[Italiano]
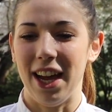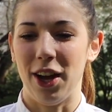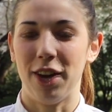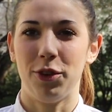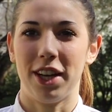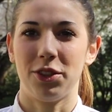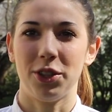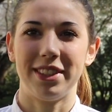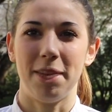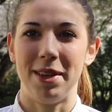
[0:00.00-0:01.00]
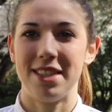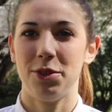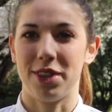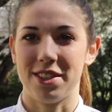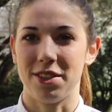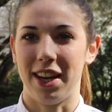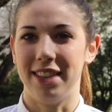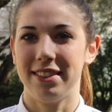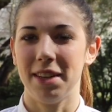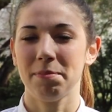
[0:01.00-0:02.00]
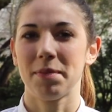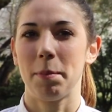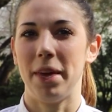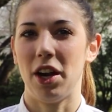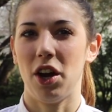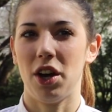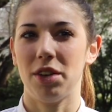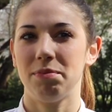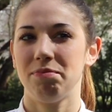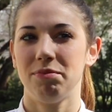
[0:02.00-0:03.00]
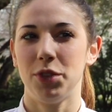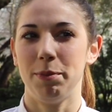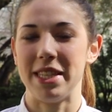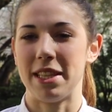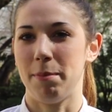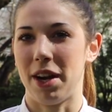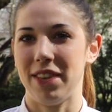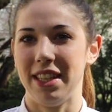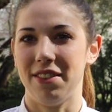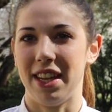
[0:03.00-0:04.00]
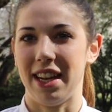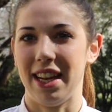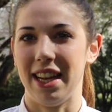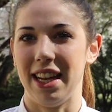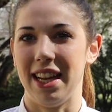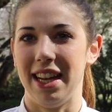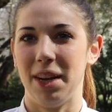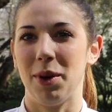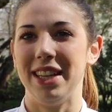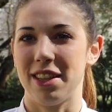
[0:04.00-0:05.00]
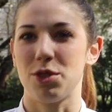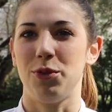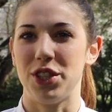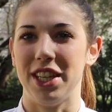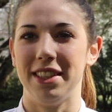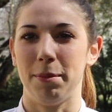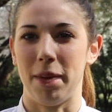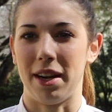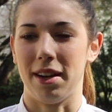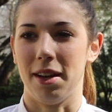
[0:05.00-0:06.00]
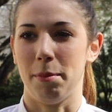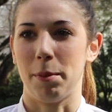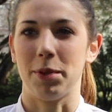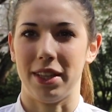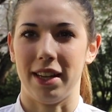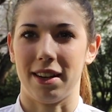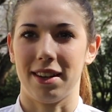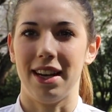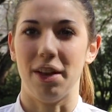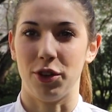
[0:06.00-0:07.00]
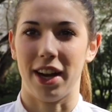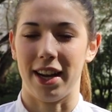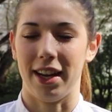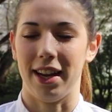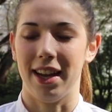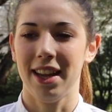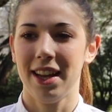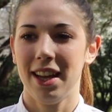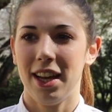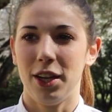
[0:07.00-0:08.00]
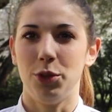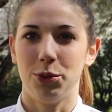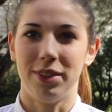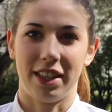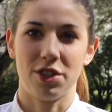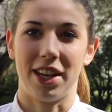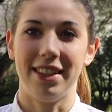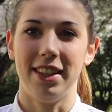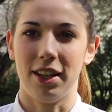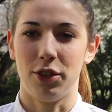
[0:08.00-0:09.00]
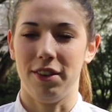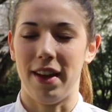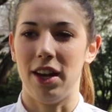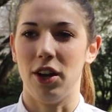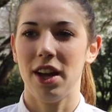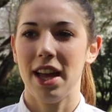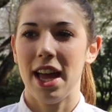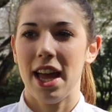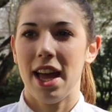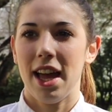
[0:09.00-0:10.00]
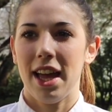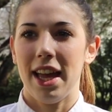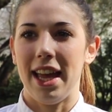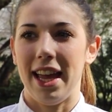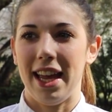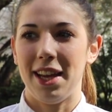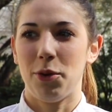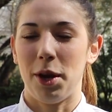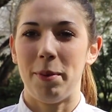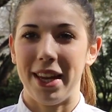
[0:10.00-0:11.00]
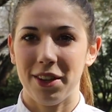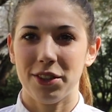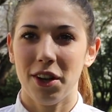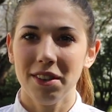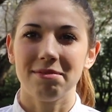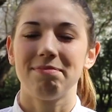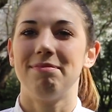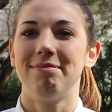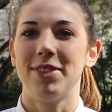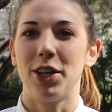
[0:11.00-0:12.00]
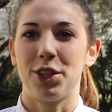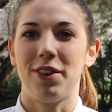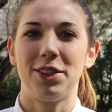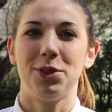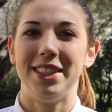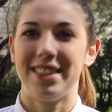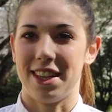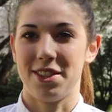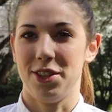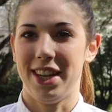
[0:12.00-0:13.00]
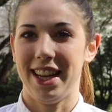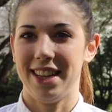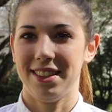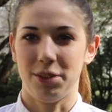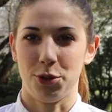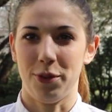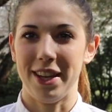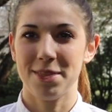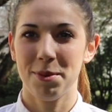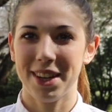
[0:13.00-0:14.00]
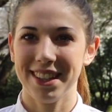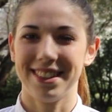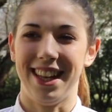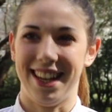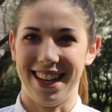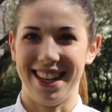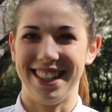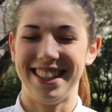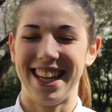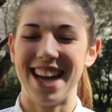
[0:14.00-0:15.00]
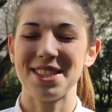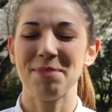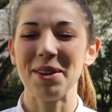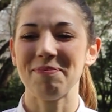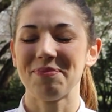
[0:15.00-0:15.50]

ho lavorato sei mesi in un ristorante però non mi sembrava di avere le qualità sufficienti per, per poter lavorare in un ristorante di alto livello. E in quel periodo mh, mm, ho trovato un'inserzione su Facebook del, di Gasma